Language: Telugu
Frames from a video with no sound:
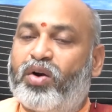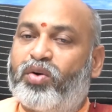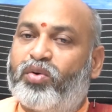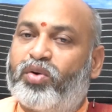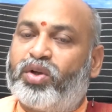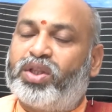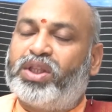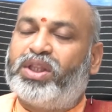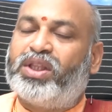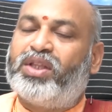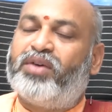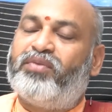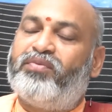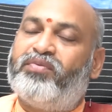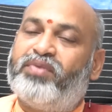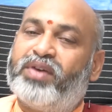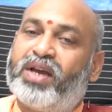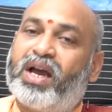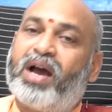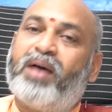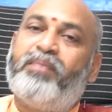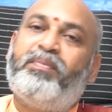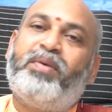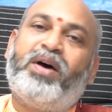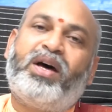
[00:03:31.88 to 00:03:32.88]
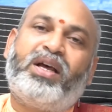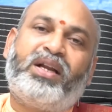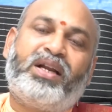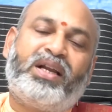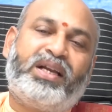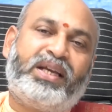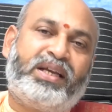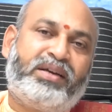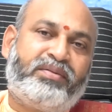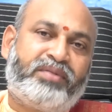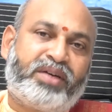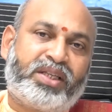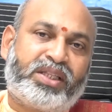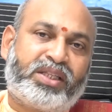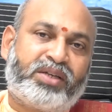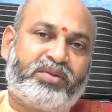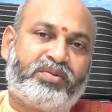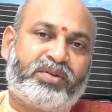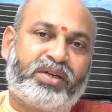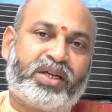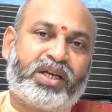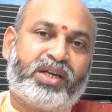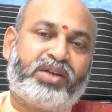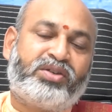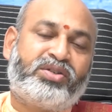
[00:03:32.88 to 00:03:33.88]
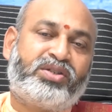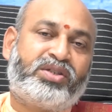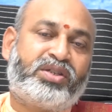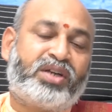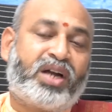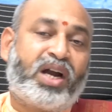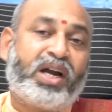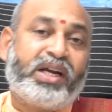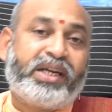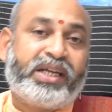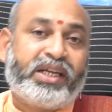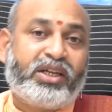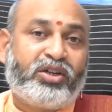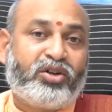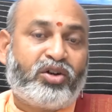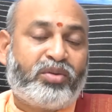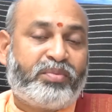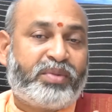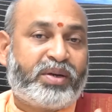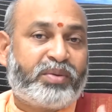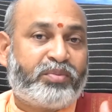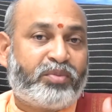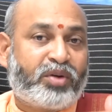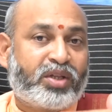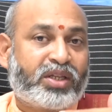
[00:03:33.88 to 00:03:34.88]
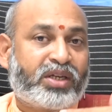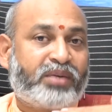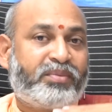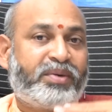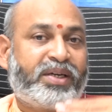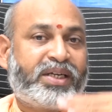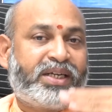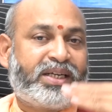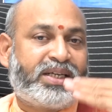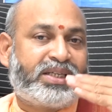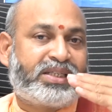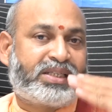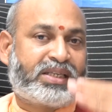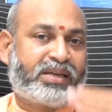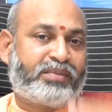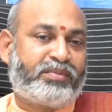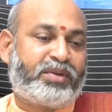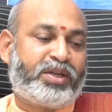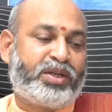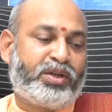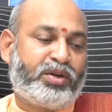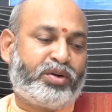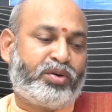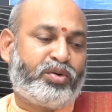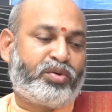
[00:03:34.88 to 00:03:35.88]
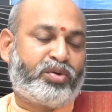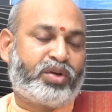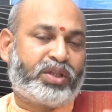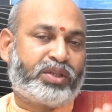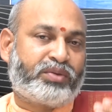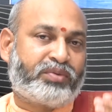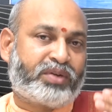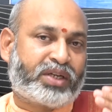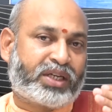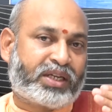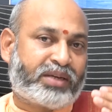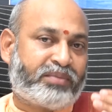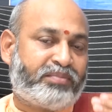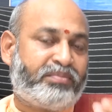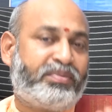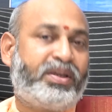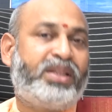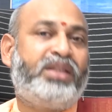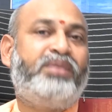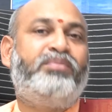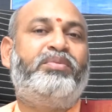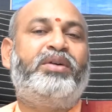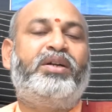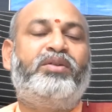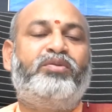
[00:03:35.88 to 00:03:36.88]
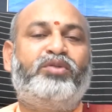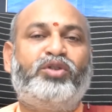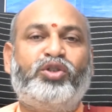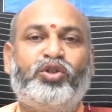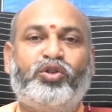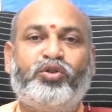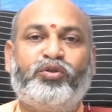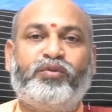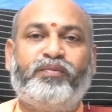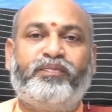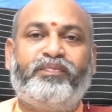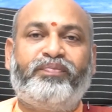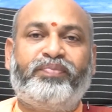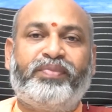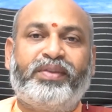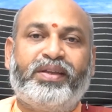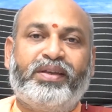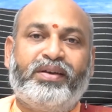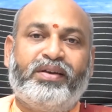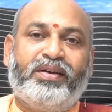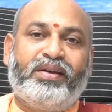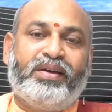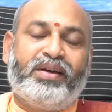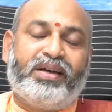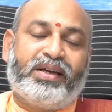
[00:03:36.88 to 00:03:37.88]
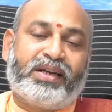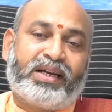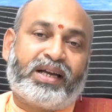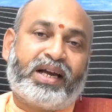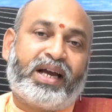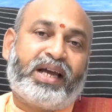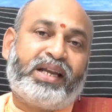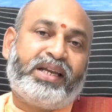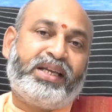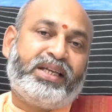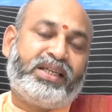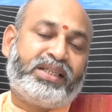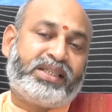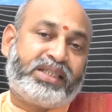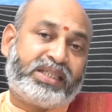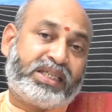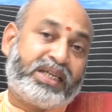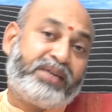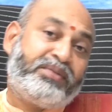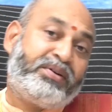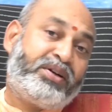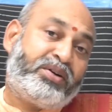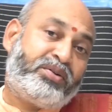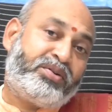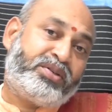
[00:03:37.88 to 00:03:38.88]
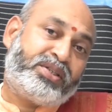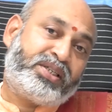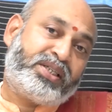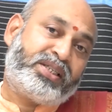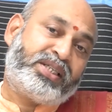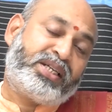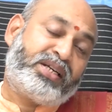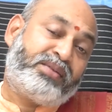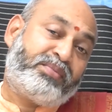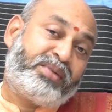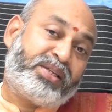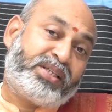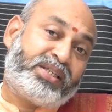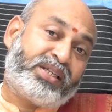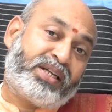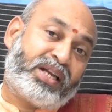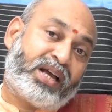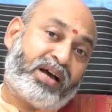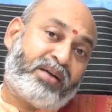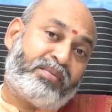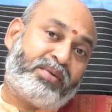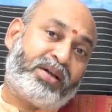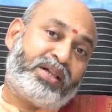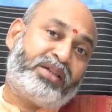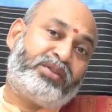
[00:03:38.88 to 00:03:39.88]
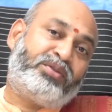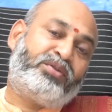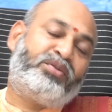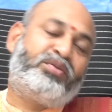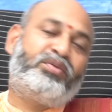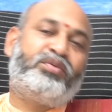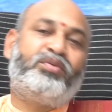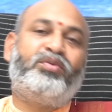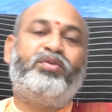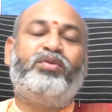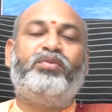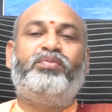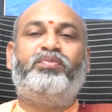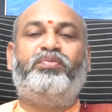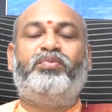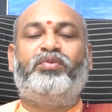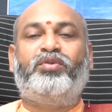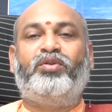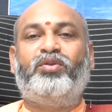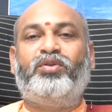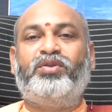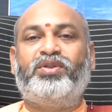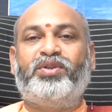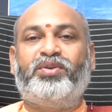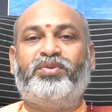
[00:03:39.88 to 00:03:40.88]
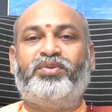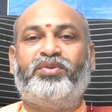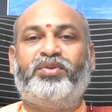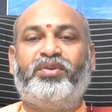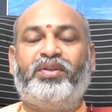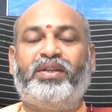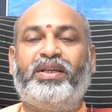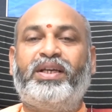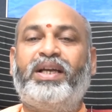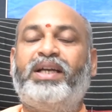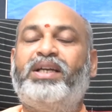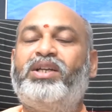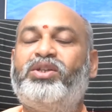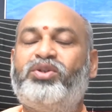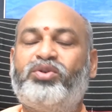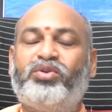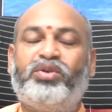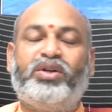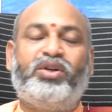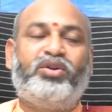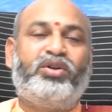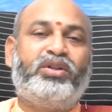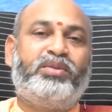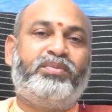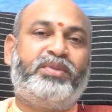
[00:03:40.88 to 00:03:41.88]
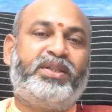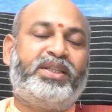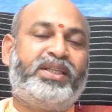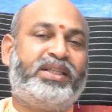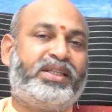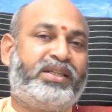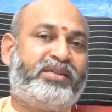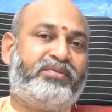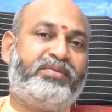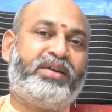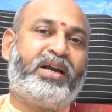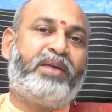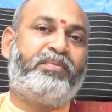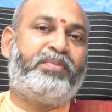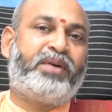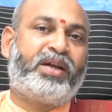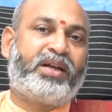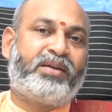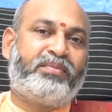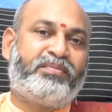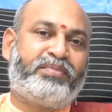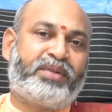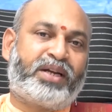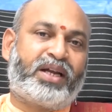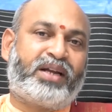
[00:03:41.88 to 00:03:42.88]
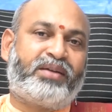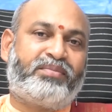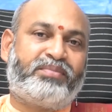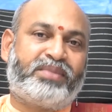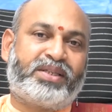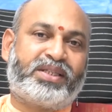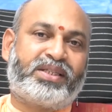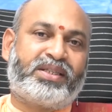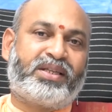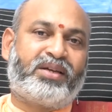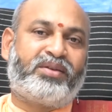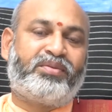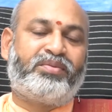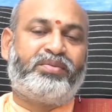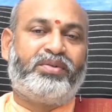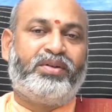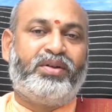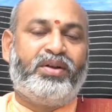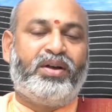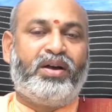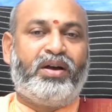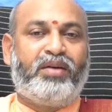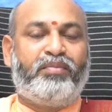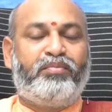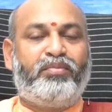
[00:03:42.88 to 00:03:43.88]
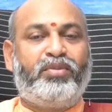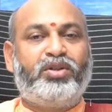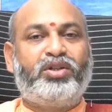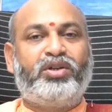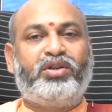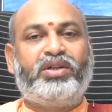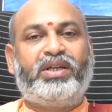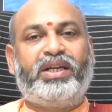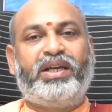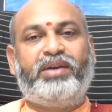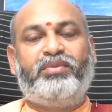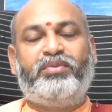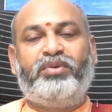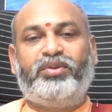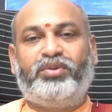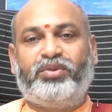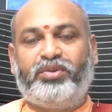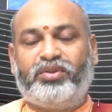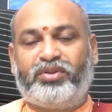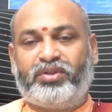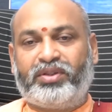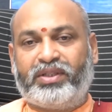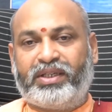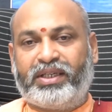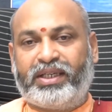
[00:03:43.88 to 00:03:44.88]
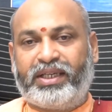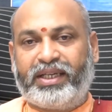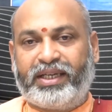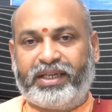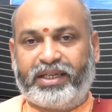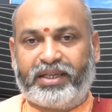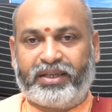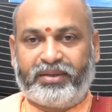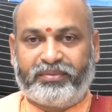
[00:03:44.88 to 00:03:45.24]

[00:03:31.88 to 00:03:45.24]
కొత్త వ్యాపారాలు ఏవైతే ఉన్నాయో స్టార్టింగ్లో మీరు మొదలుపెట్టే సమయంలో కొంతవరకు ఇబ్బంది పడవచ్చు కానీ చివరకు వచ్చేసరికి మంచి లాభాలతో క్లోజ్ అవుతుంది అంటే చూడండి కొంతమంది ఏదైనా వ్యాపారం ప్రారంభిస్తారు మొదట్లో ఏమవుతుంటుందంటే